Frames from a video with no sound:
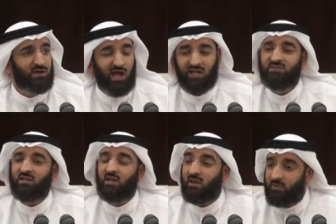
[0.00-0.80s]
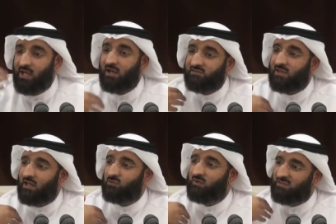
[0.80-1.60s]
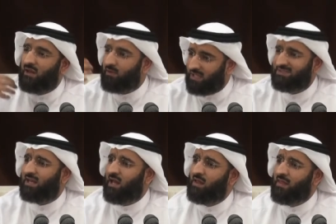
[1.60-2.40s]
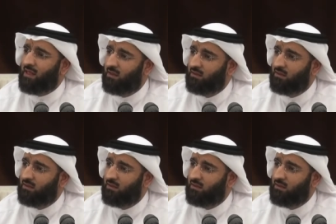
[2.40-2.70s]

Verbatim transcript: حتى أن النبي عليه الصلاة والسلام قدر هذا